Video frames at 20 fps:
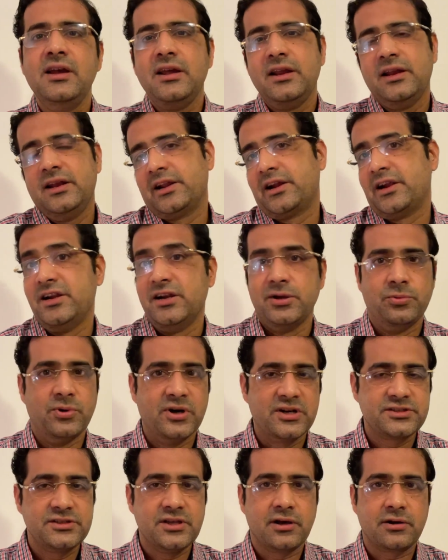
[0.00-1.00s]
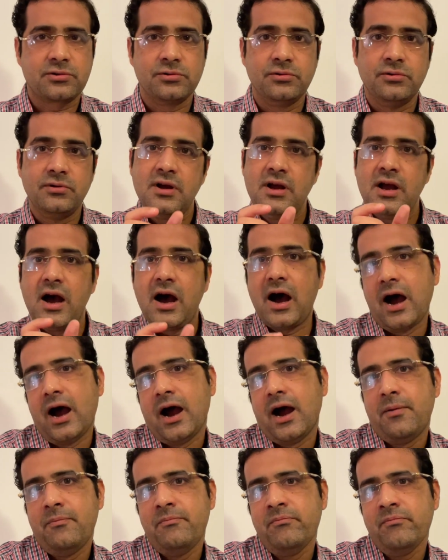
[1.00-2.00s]
இல்லை ரெண்டு வேர்ட்ஸ் தான் இருக்கும்
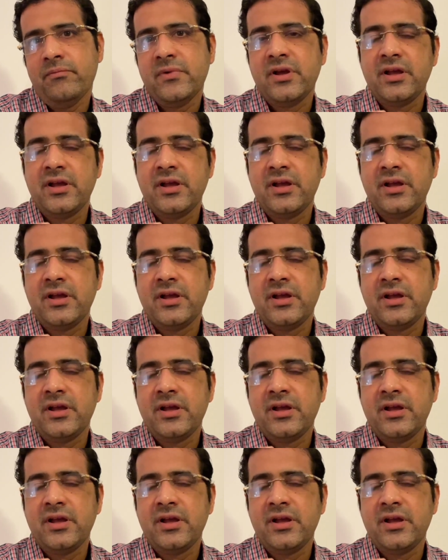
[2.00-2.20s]
அகம்